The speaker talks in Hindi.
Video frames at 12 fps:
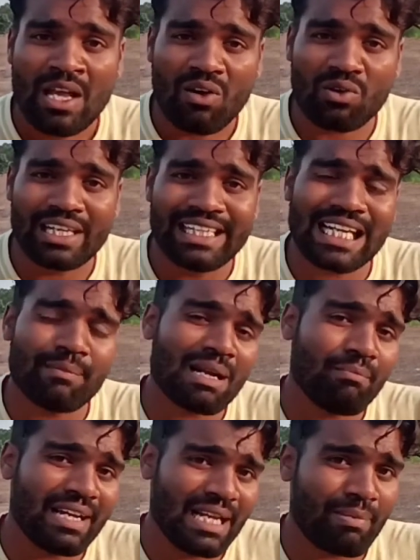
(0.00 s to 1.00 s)
और वही
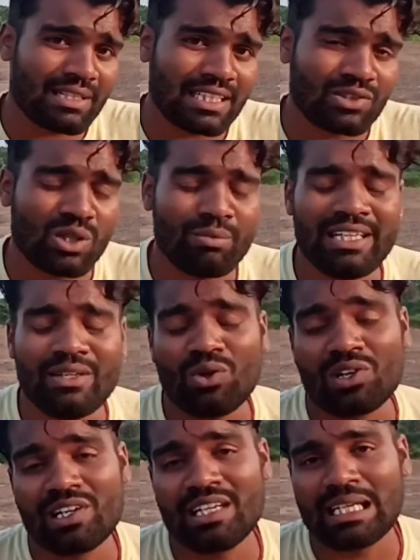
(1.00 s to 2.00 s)
कैमरा मेरे पास आ चुकी भाई
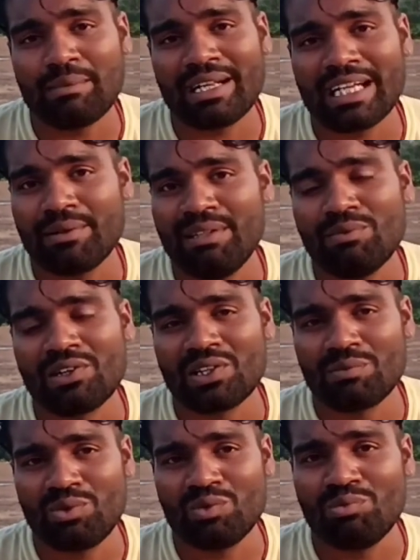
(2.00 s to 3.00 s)
ओरिजिनल कैमरा कभी
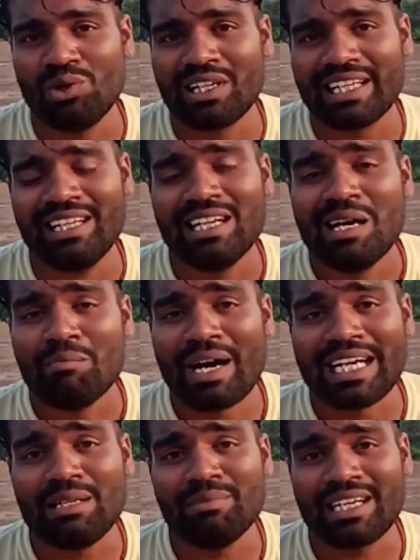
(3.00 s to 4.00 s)
वाटर प्रूफ बोल के
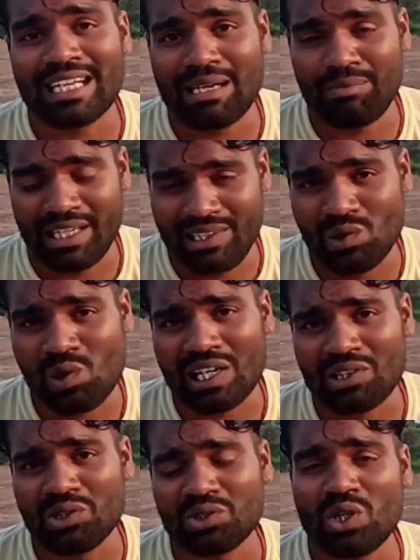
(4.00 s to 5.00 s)
पानी में ख़राब नहीं
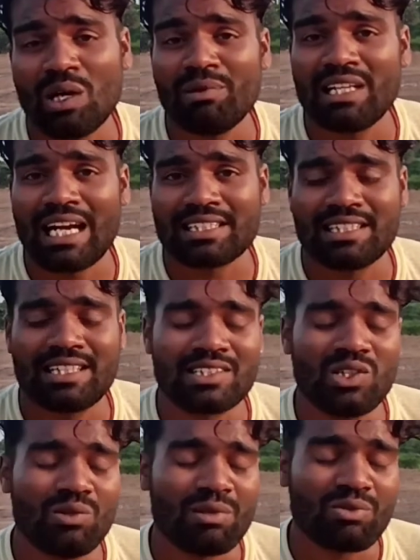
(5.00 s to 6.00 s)
होगा तो दोस्तों अब मुझे आशा
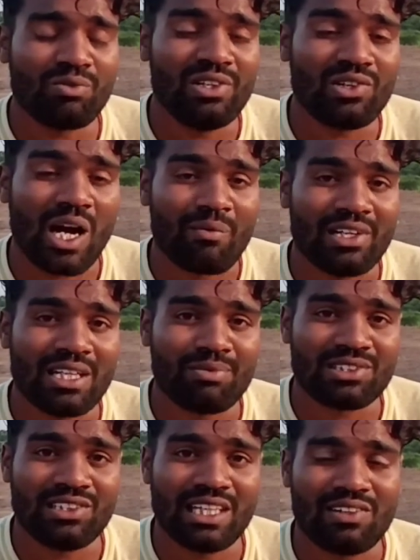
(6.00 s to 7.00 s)
करता हूँ कि आपको वीडियो काफ़ी
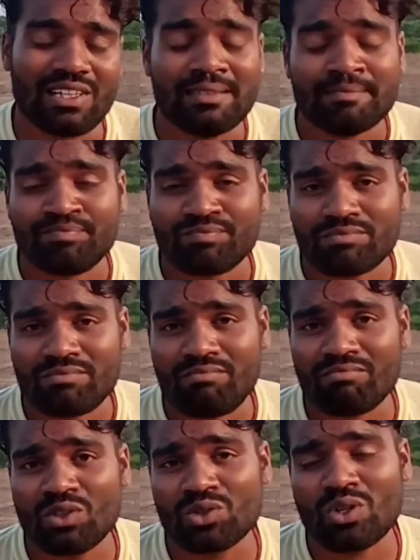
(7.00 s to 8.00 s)
ज़्यादा पसंद आया होगा
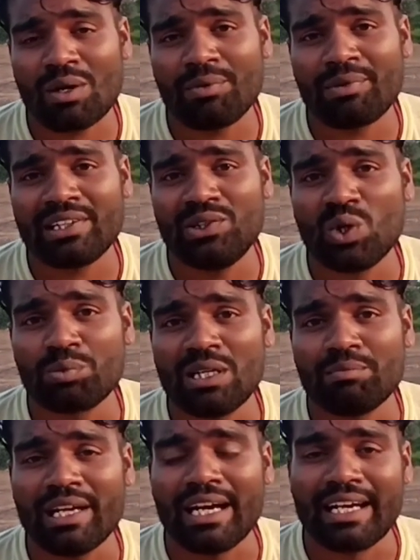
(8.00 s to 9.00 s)
दोस्तों आप हमारे यूट्यूब
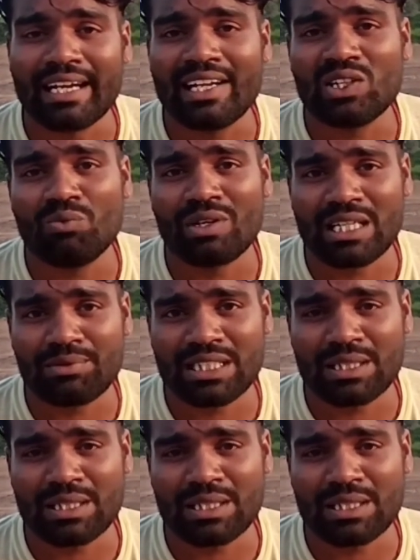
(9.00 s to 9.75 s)
चैनल पर अगर नहीं तो फटाफट